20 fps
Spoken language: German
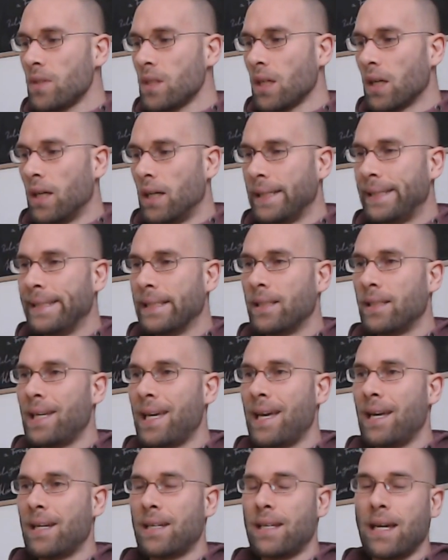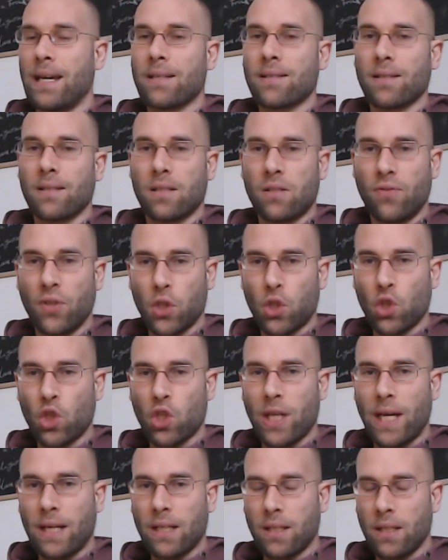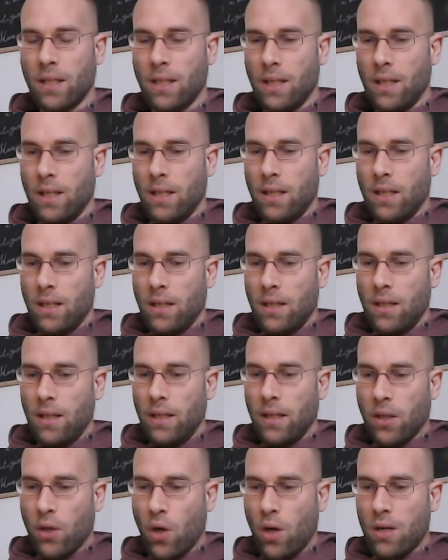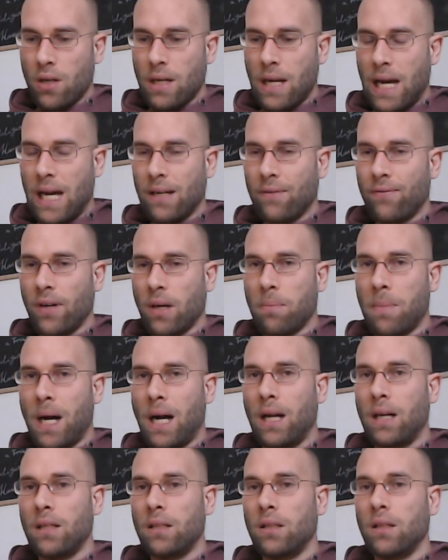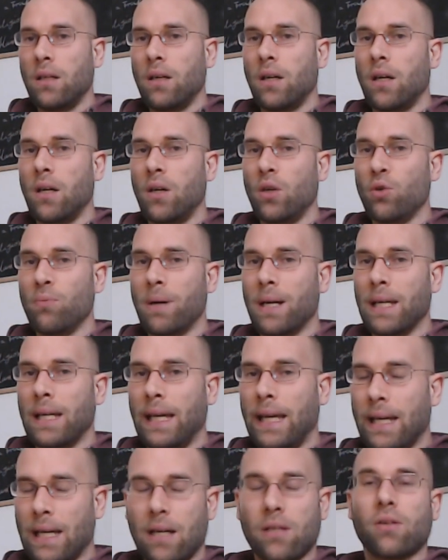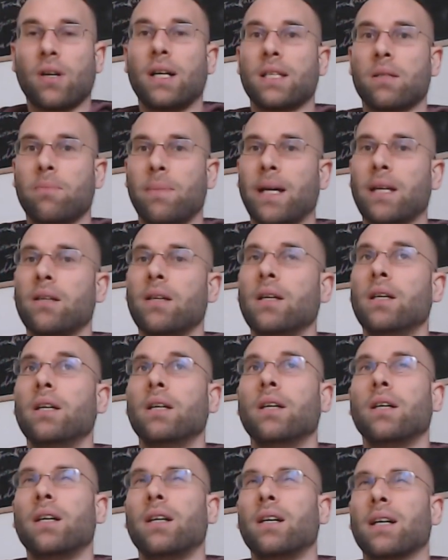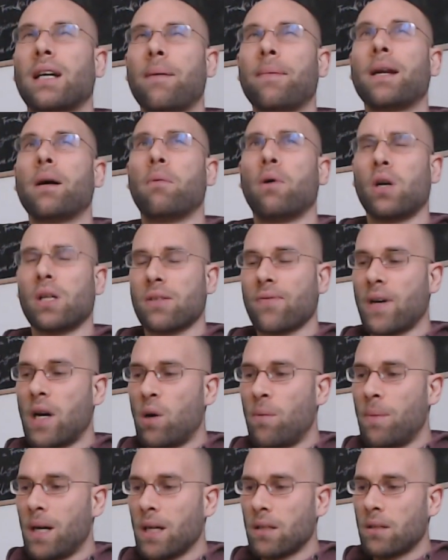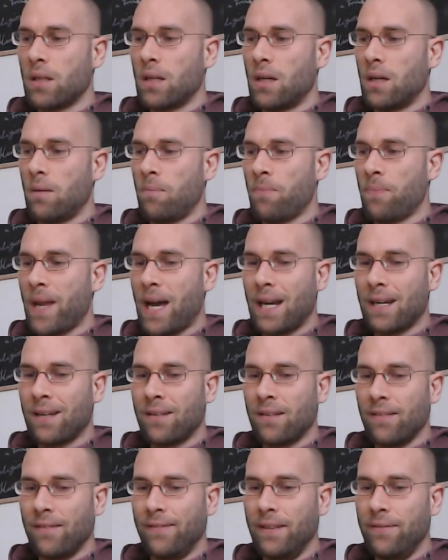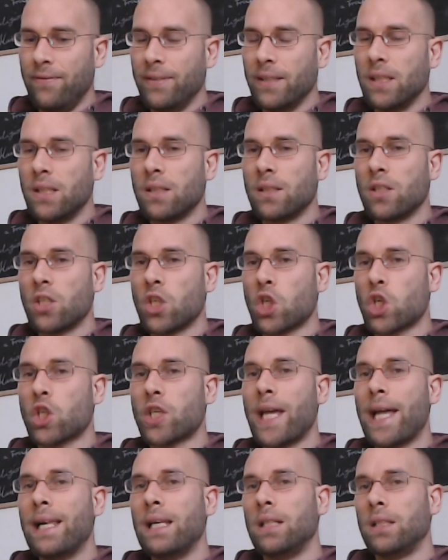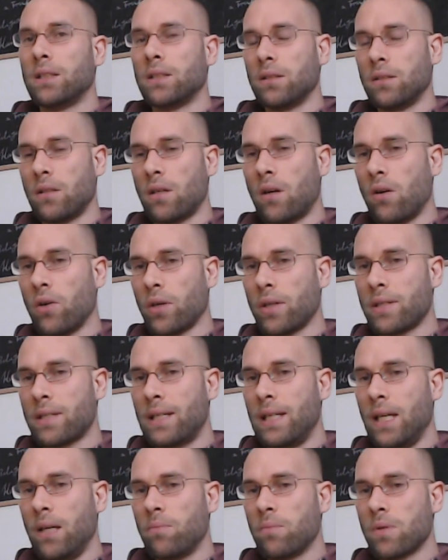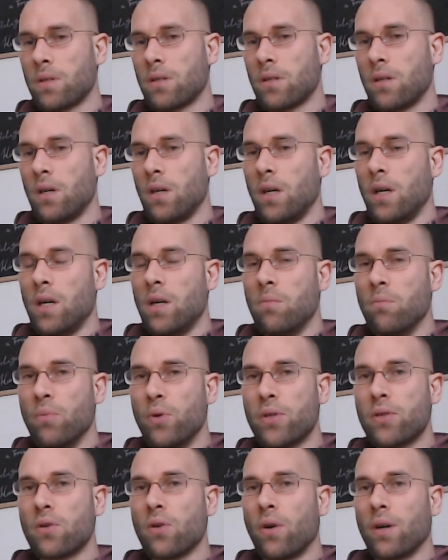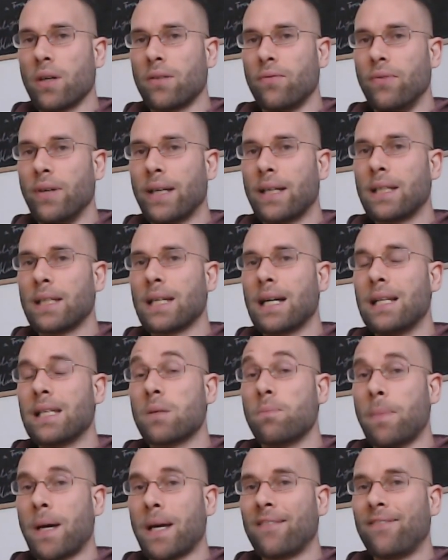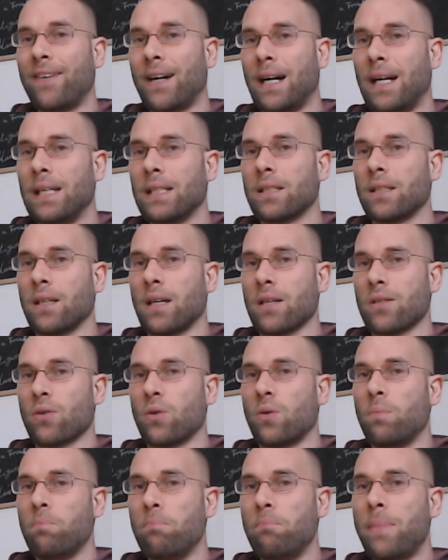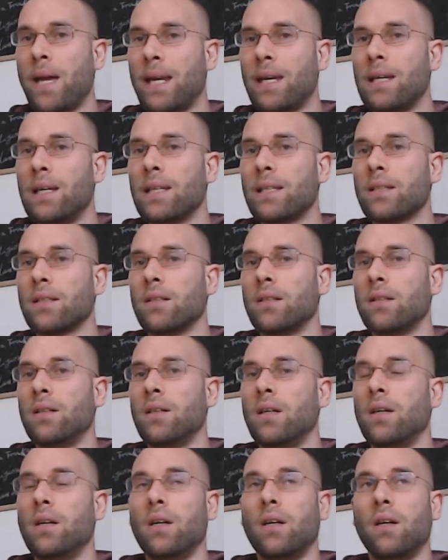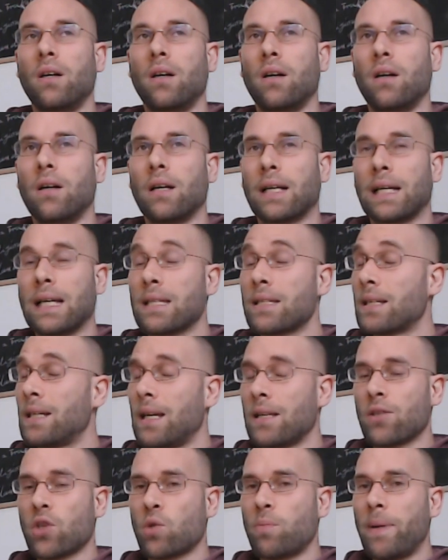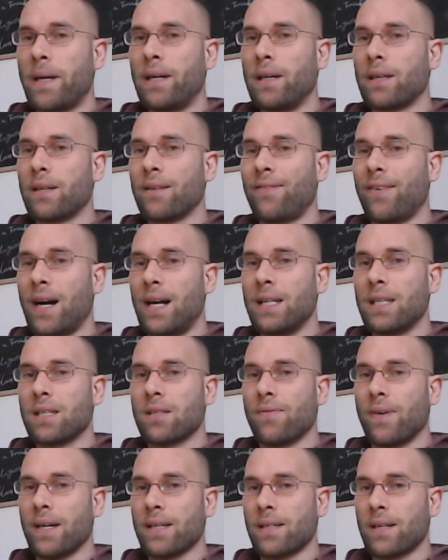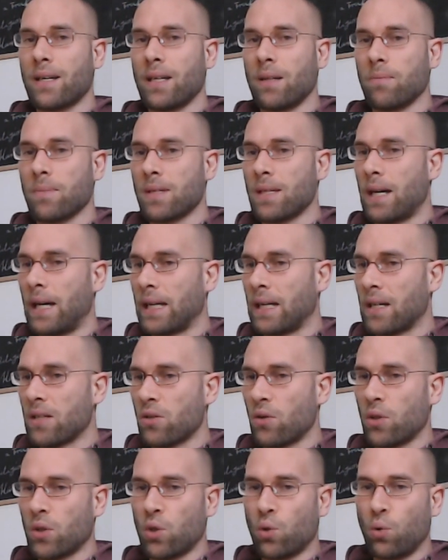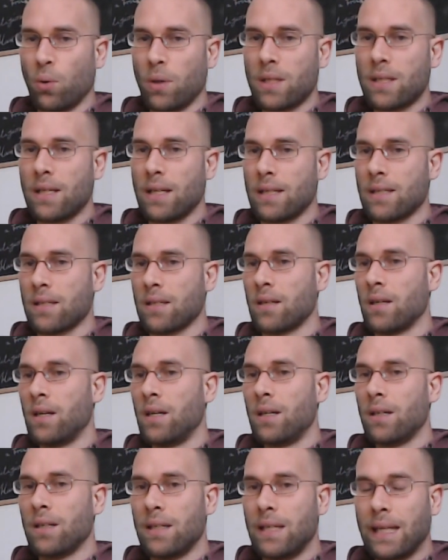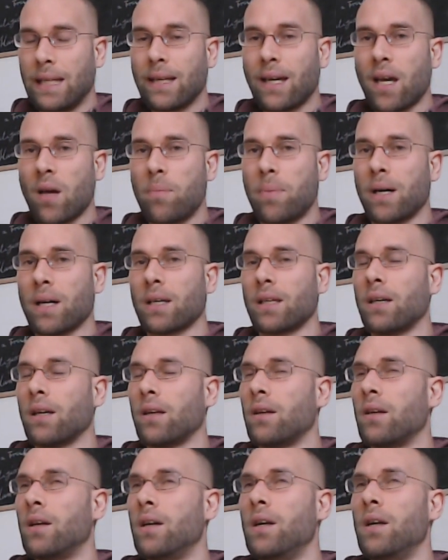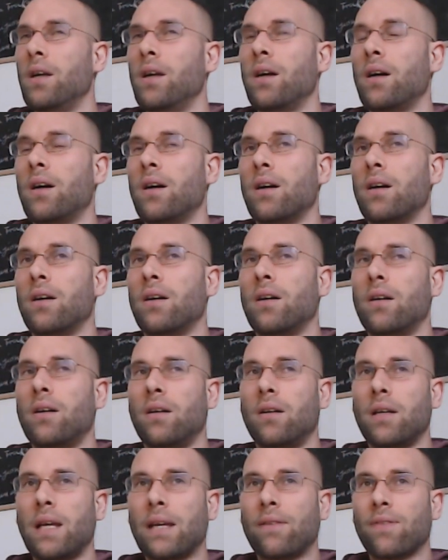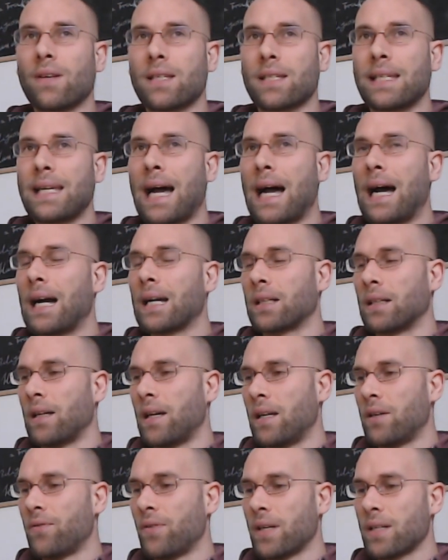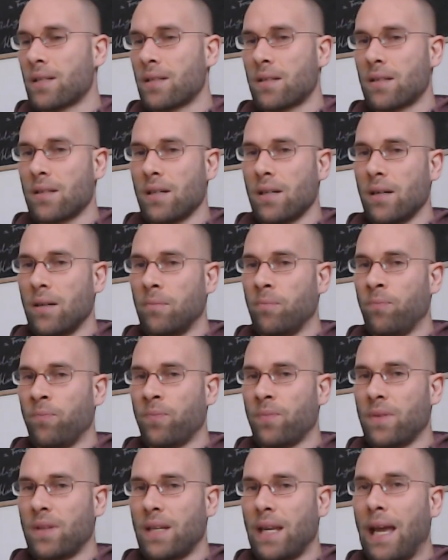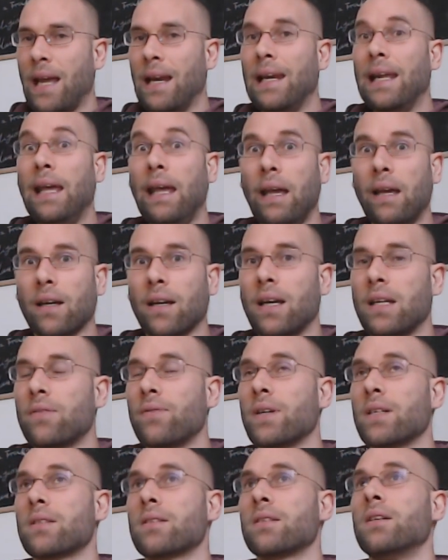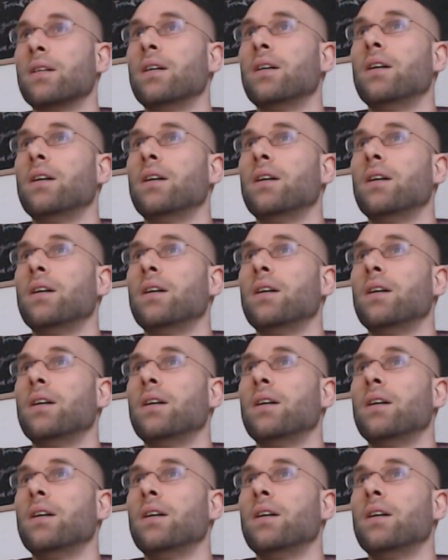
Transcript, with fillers: äh, hier die, der erste Zwischenstand. Ihr könnt einfach mal äh, überlegen, also als Mann, äh, kann man aber auch als Frau machen, ähm, an wie vielen Stellen eures Lebens müsst ihr euch wirklich als Mann verhalten. Also männliche, äh, ganz klassisch männliche Verhaltensweisen eben zeigen. Also euch durchsetzen, Dinge reparieren, äh, etwas jagen, etwas ähm, erlegen, etwas